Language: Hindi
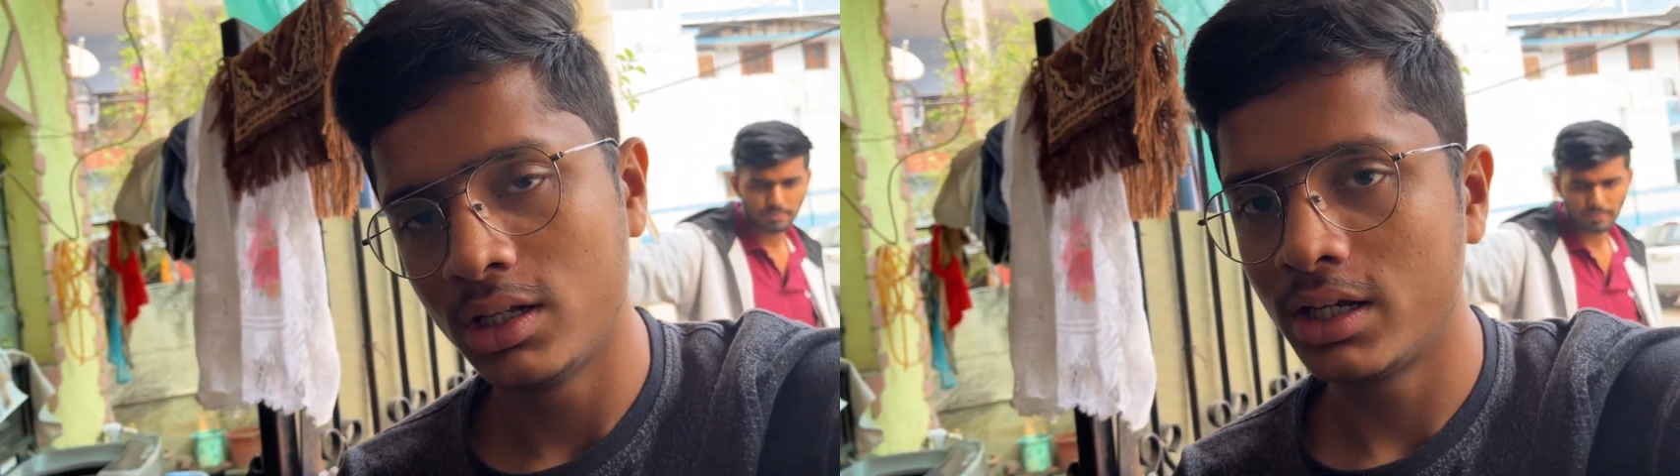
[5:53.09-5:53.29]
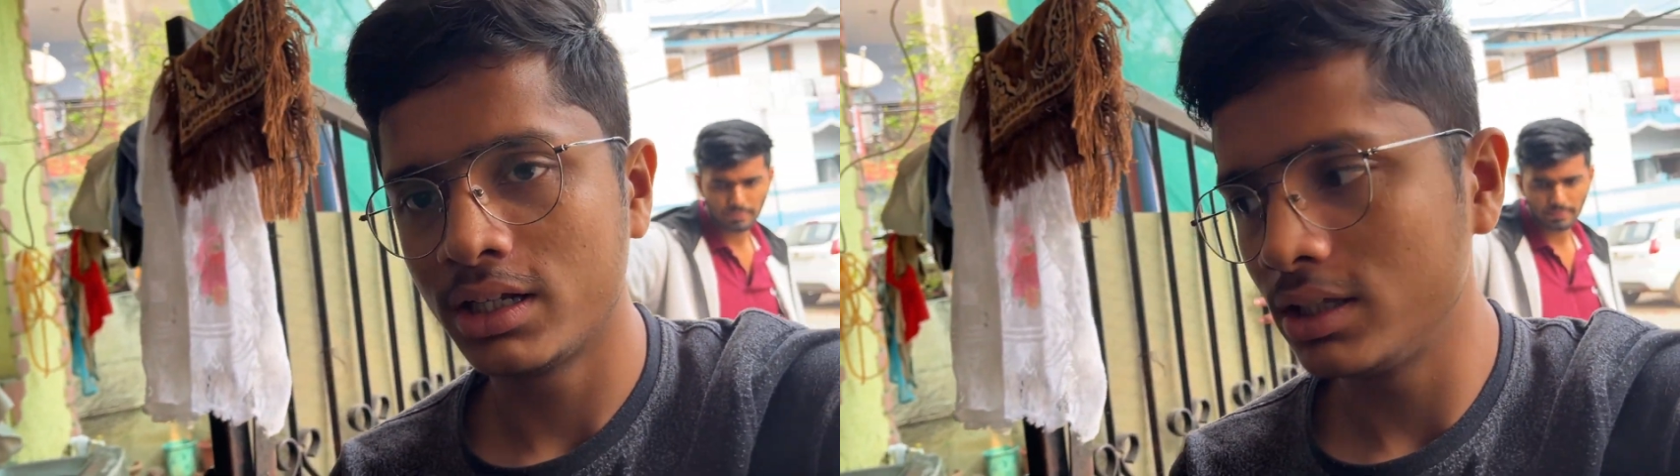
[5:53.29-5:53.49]

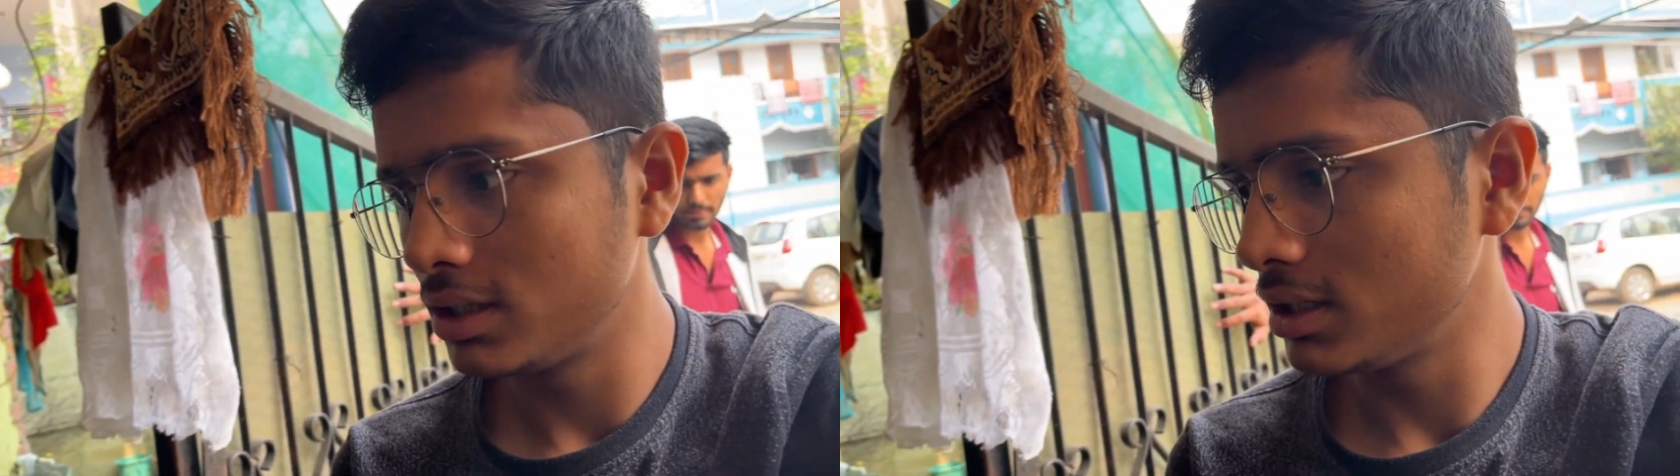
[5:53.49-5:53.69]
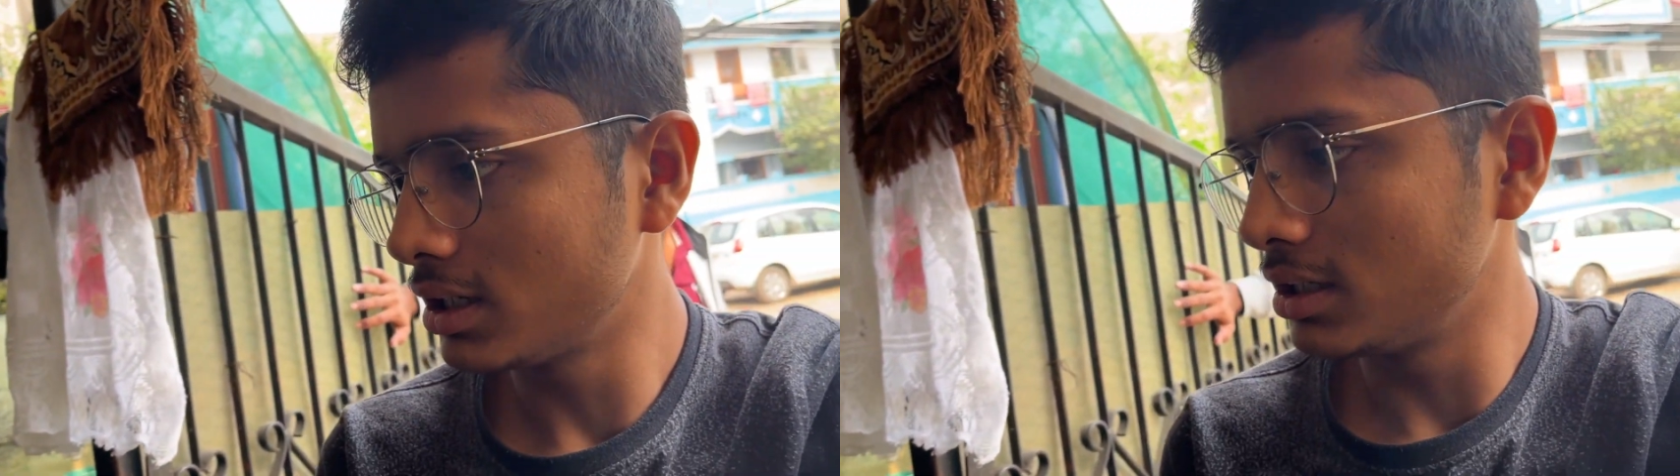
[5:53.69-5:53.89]
लेकिन
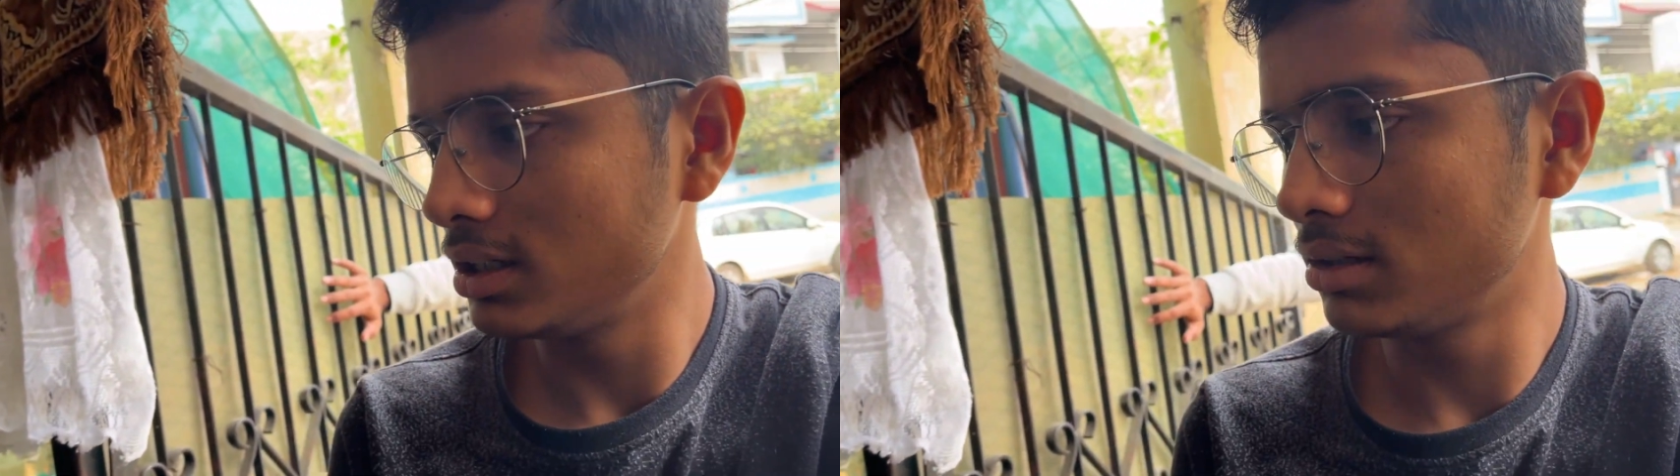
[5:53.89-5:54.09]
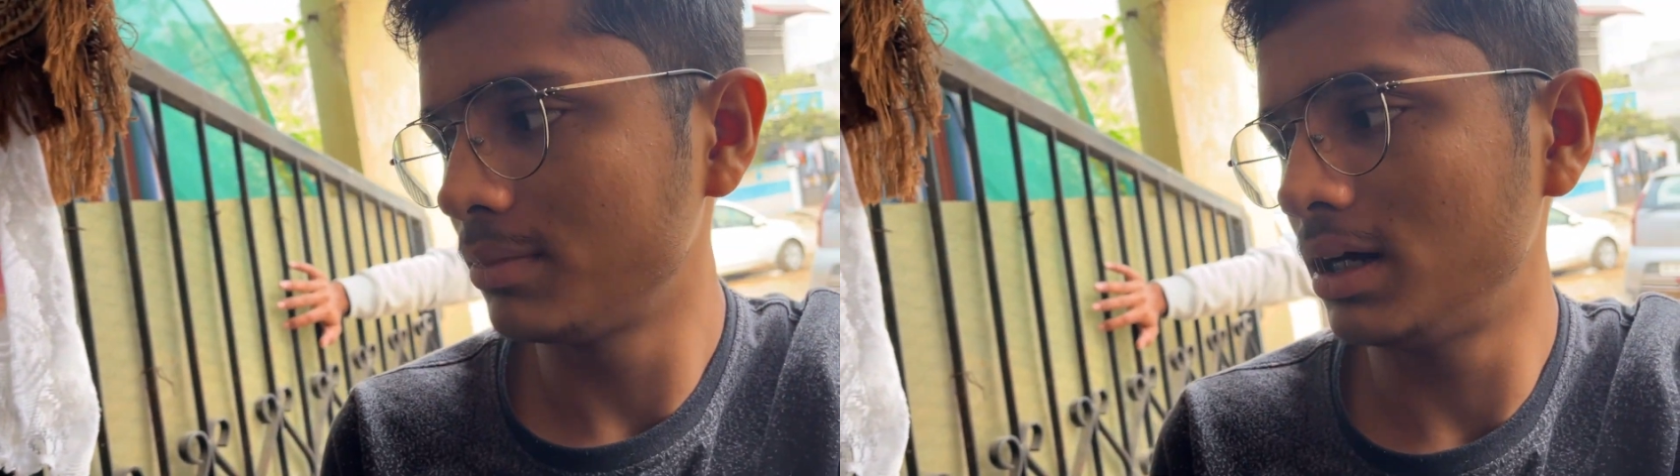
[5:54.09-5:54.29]
इतनी ठंड
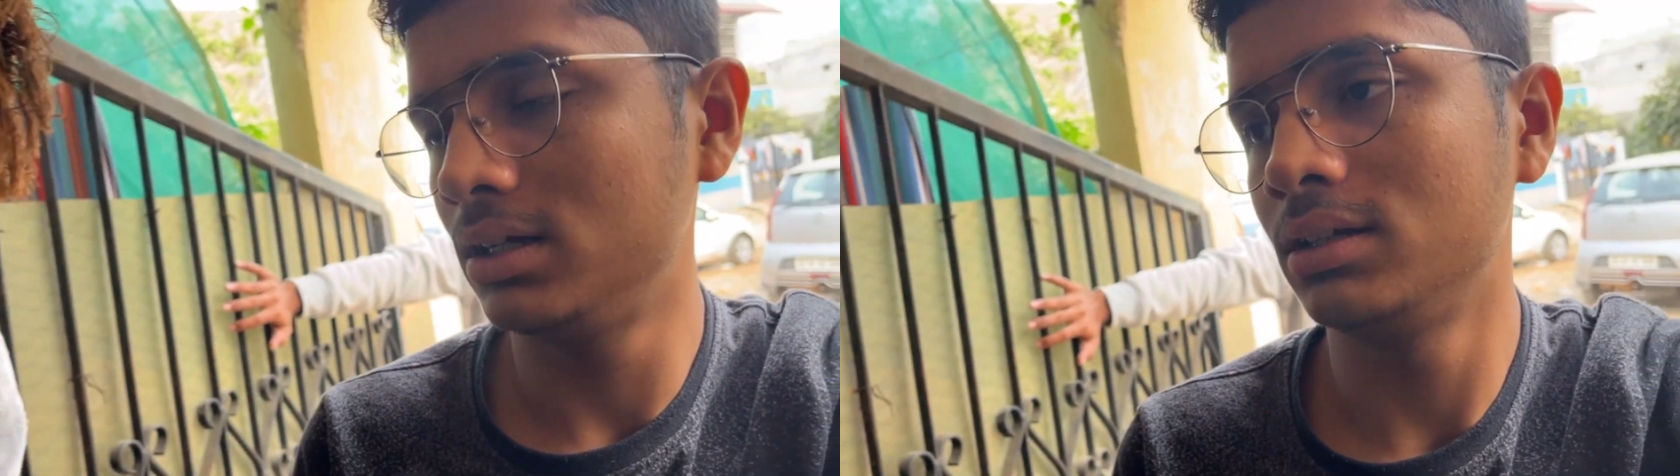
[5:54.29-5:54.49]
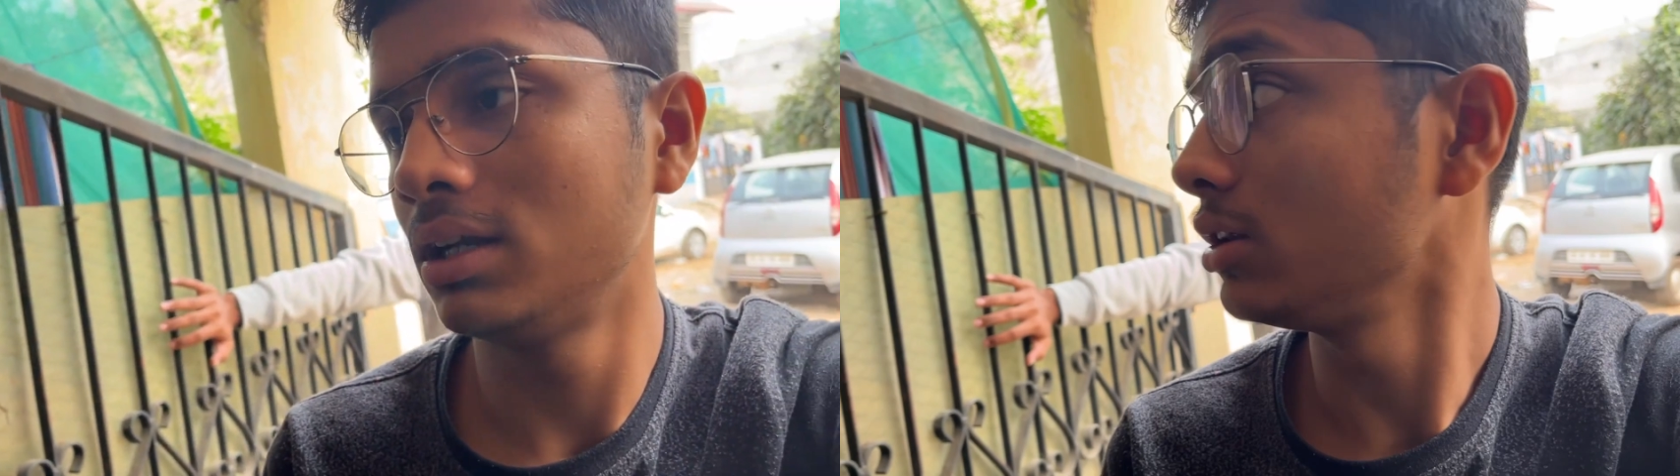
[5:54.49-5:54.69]
थी कि मैं
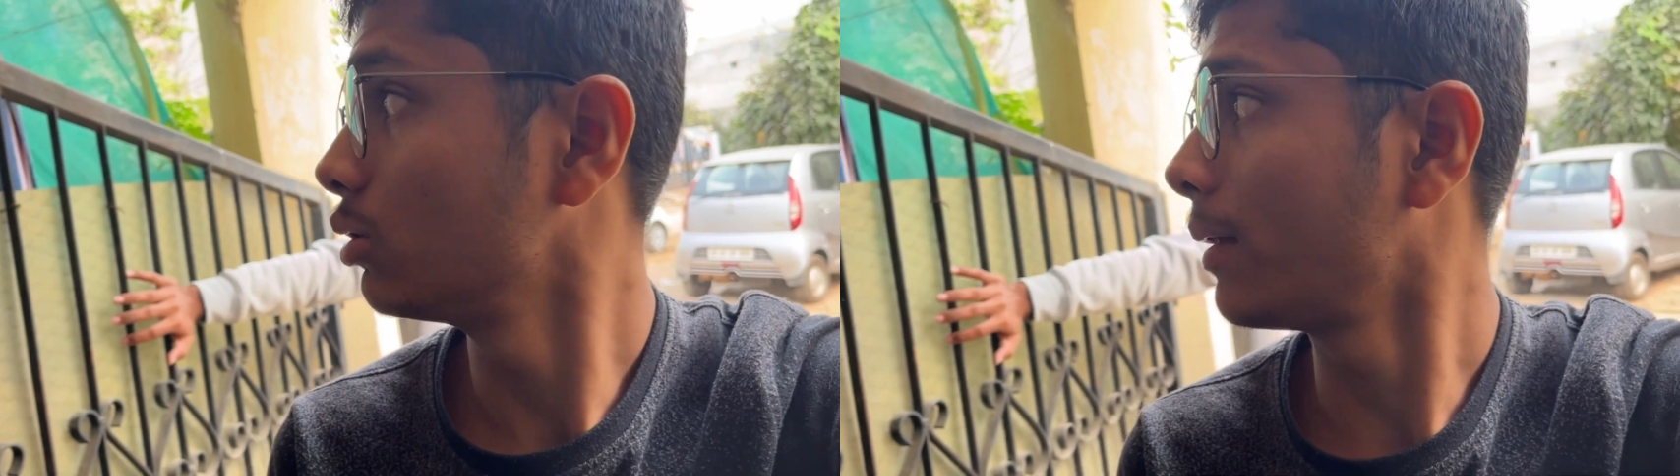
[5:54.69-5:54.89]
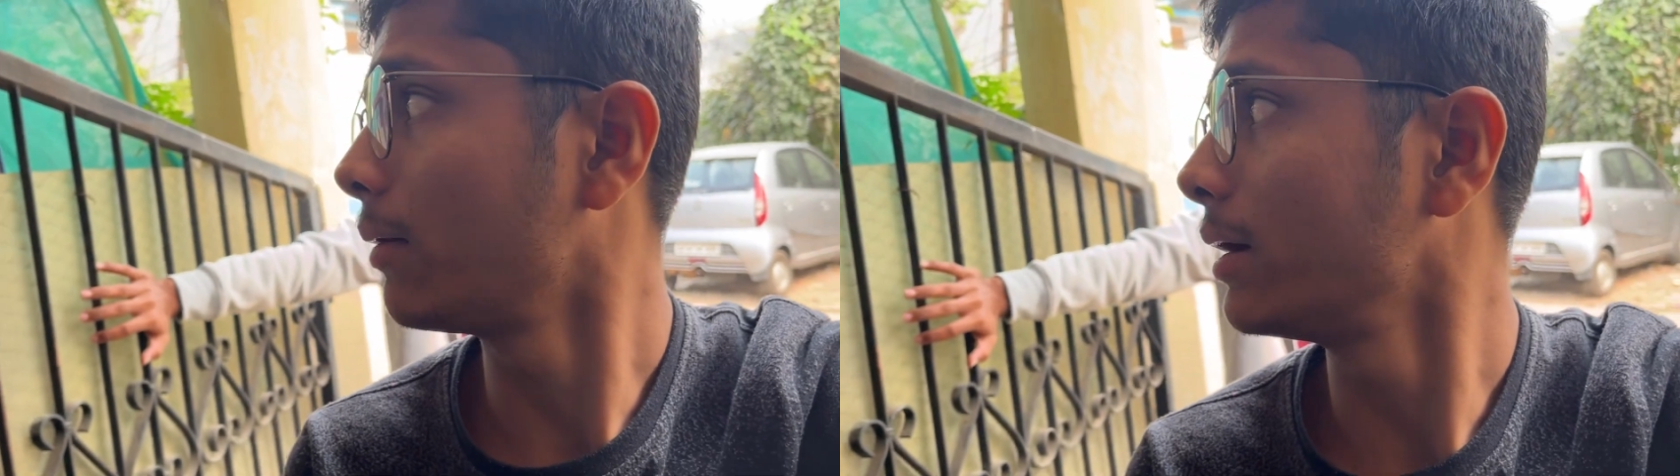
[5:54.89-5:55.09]
नहीं धो
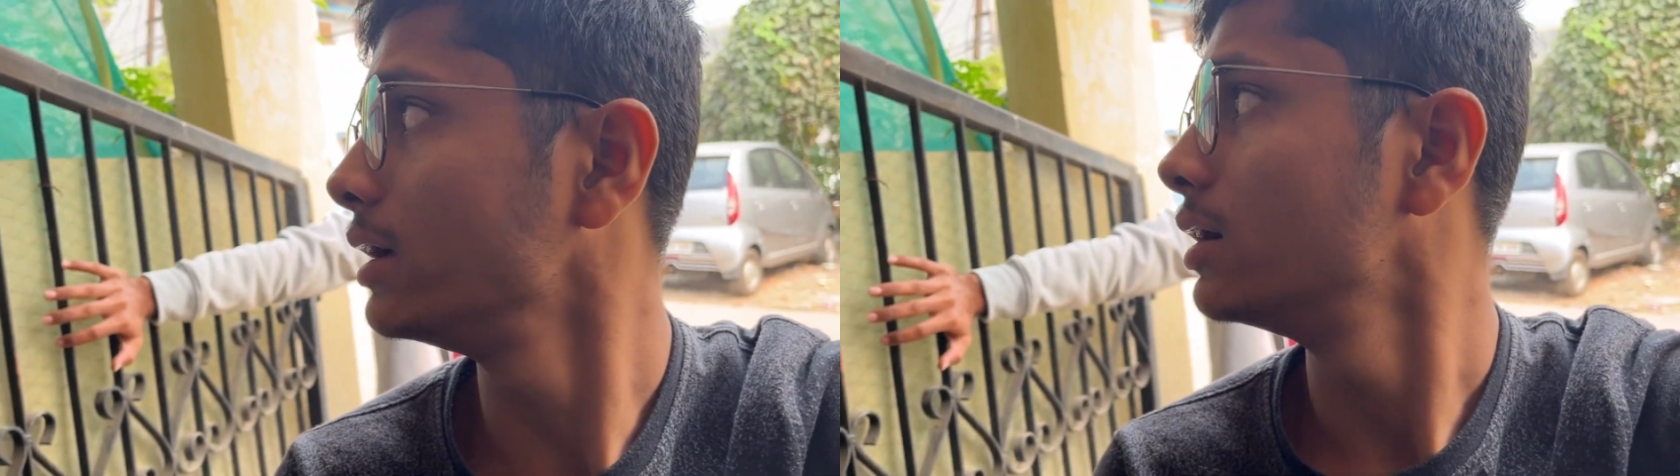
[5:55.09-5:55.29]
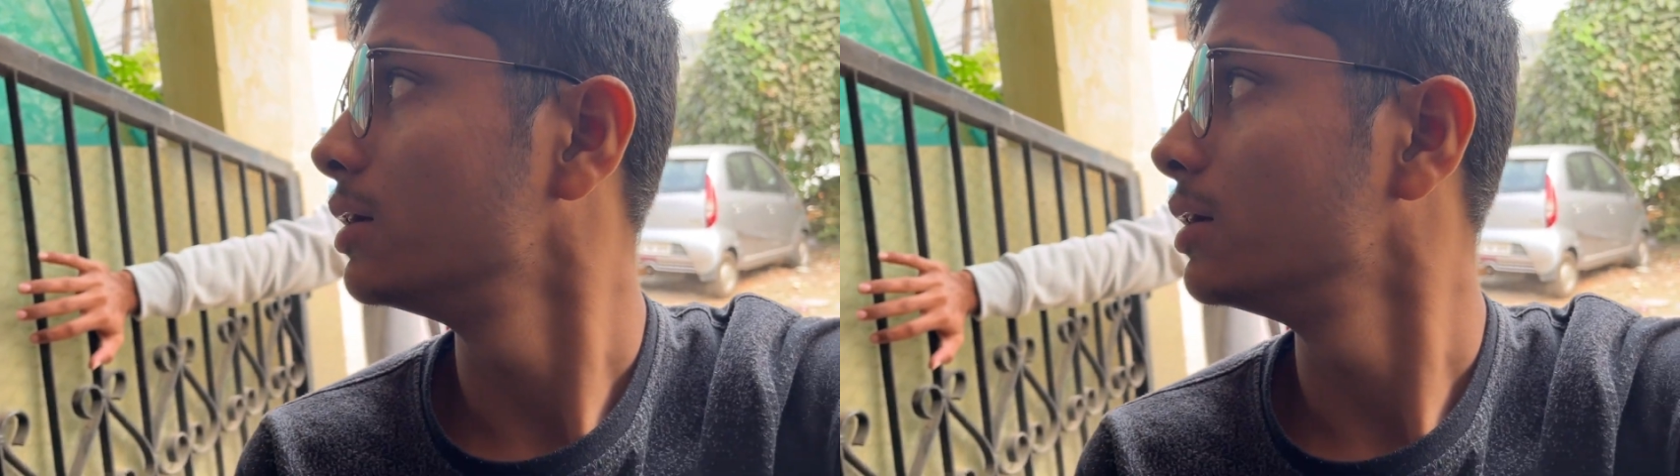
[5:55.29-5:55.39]
पाया भाई